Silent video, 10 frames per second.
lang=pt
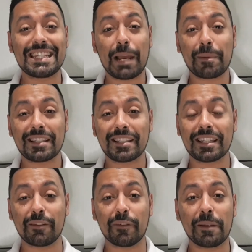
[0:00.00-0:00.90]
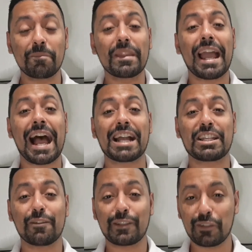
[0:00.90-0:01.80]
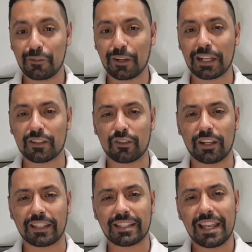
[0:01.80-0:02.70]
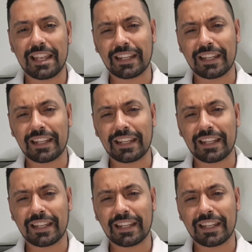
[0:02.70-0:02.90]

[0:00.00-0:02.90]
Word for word: já para se inscrever, ativa as notificações,